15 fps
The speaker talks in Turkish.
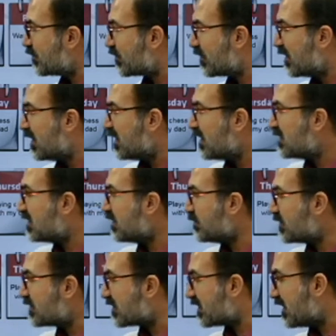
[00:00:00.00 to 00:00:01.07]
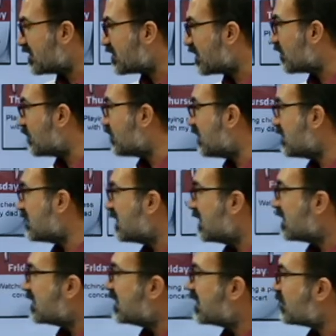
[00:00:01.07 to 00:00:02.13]
demiyor. Tim için geçerli olan
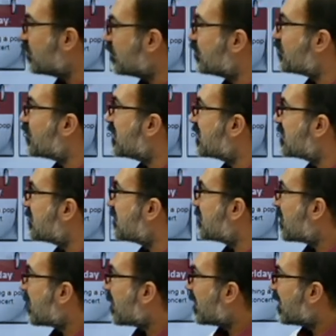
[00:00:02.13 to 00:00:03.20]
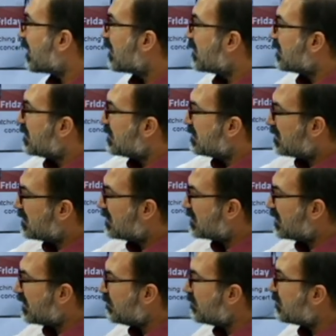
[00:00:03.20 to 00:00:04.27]
yeri bulacağız.
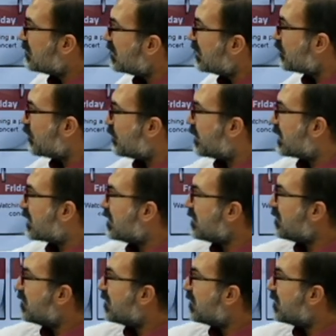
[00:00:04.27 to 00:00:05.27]
Tim ne diyor peki?